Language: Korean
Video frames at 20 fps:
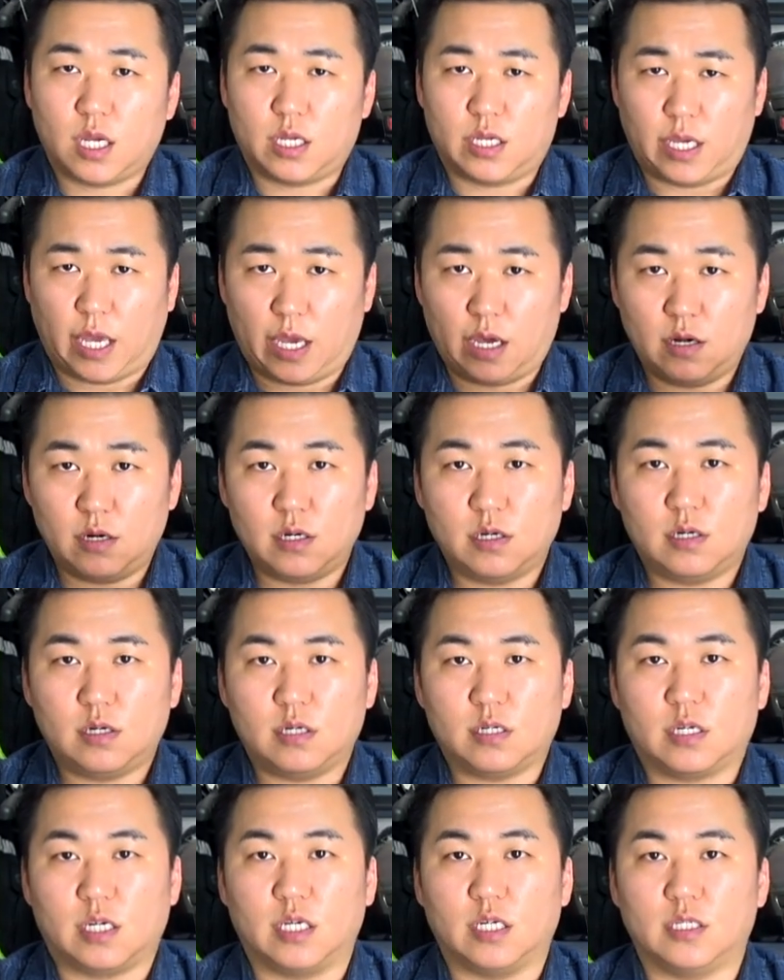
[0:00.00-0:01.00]

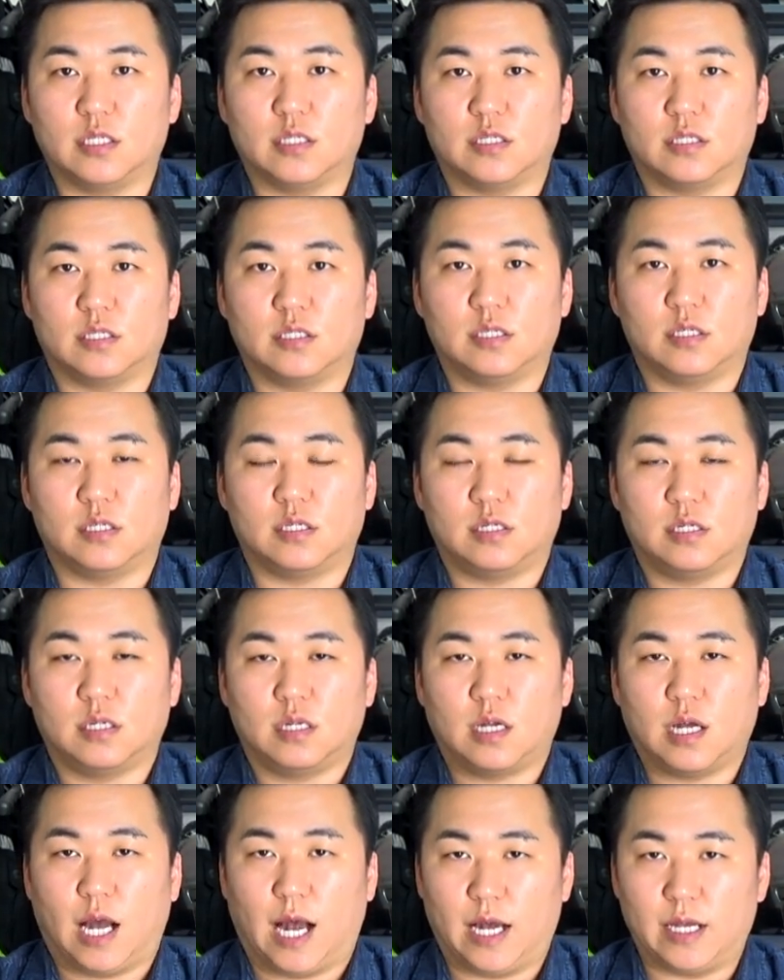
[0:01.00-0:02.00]
예열 기능을
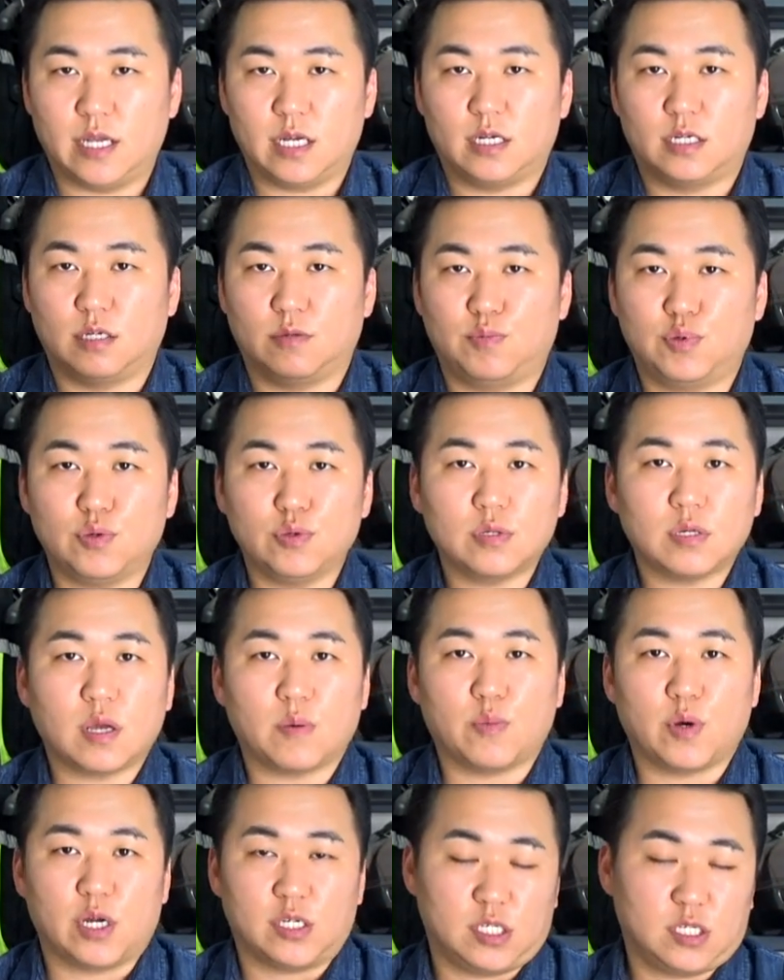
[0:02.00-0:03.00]
아예 그
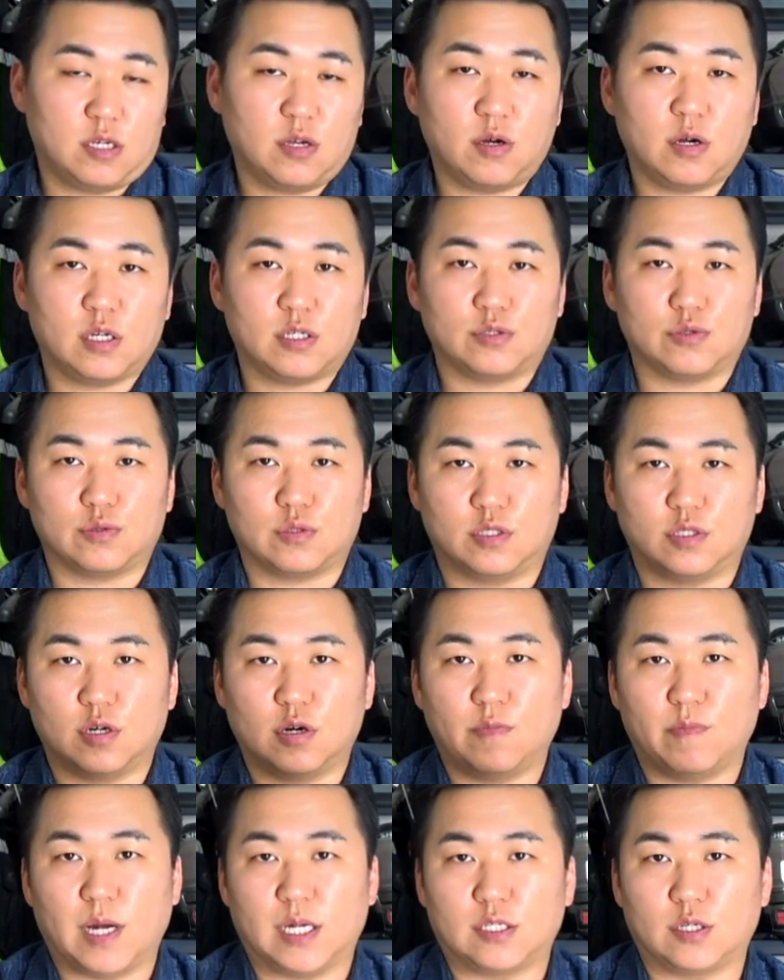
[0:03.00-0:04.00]
프로그래머 시켜가지고
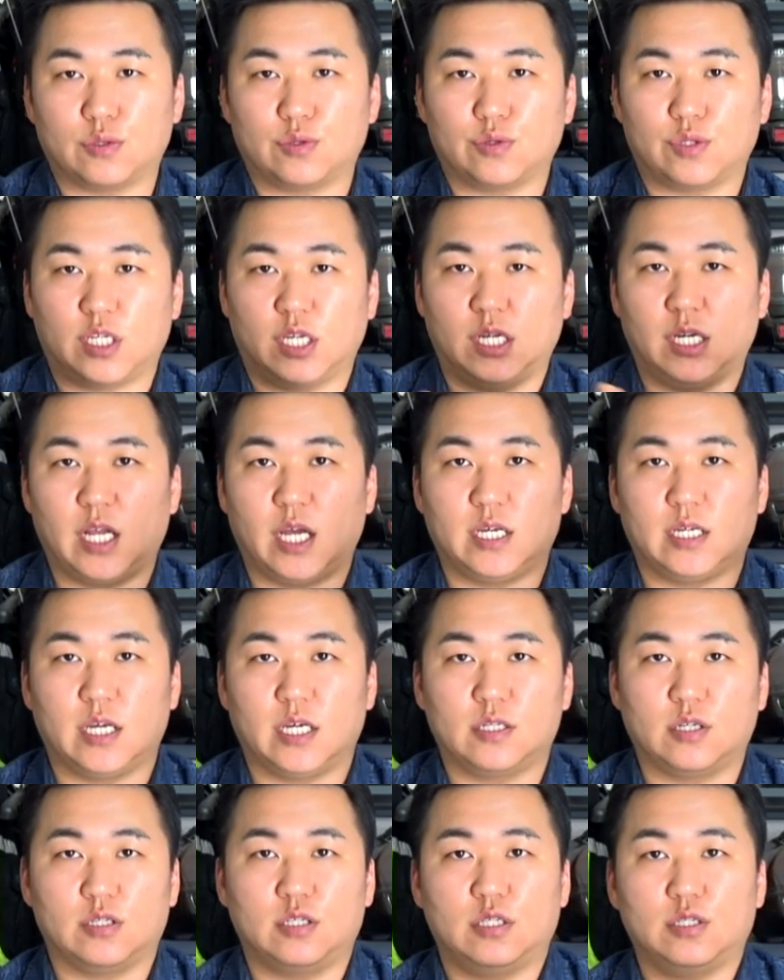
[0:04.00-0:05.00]
그것마저도
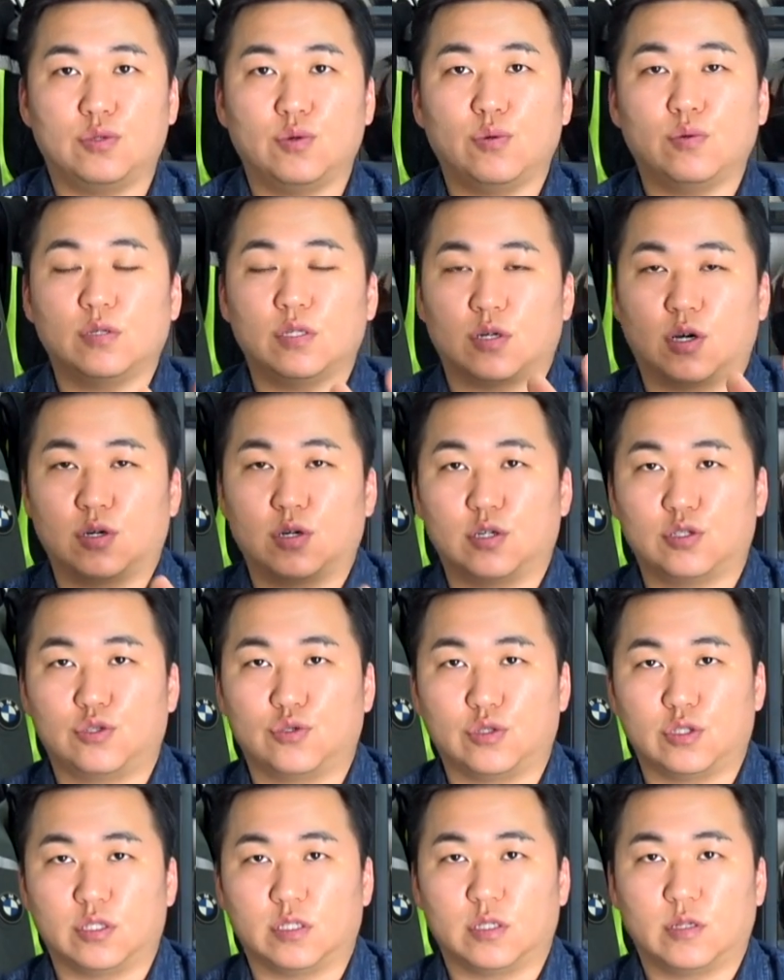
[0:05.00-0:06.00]
딜레이해서 시동을
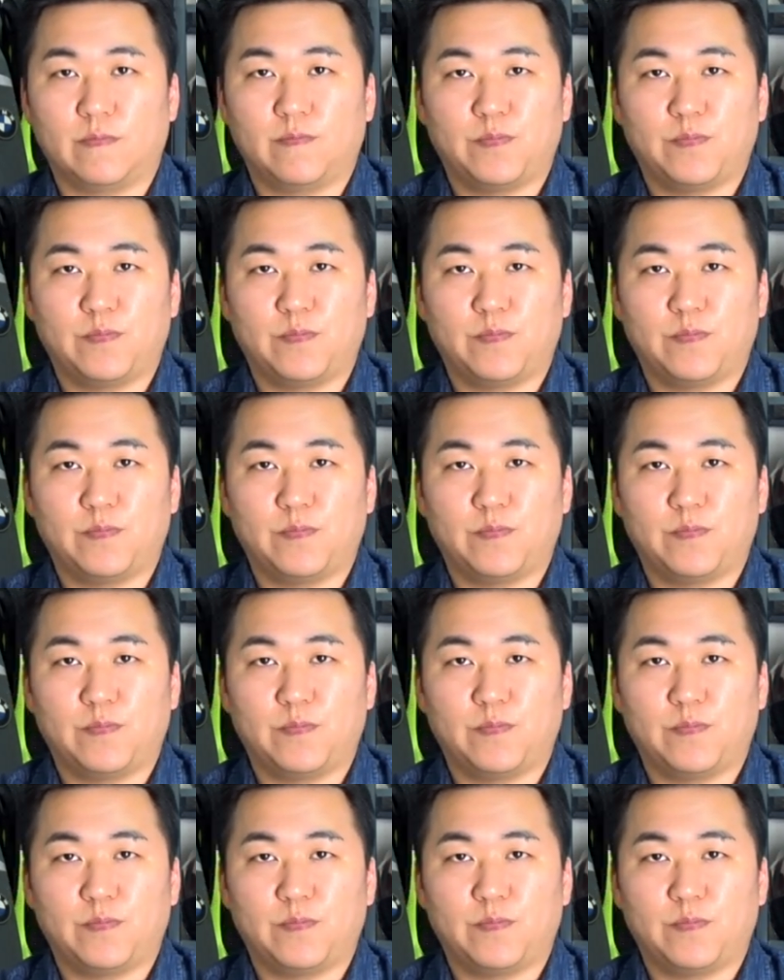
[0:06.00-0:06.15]
걸어주는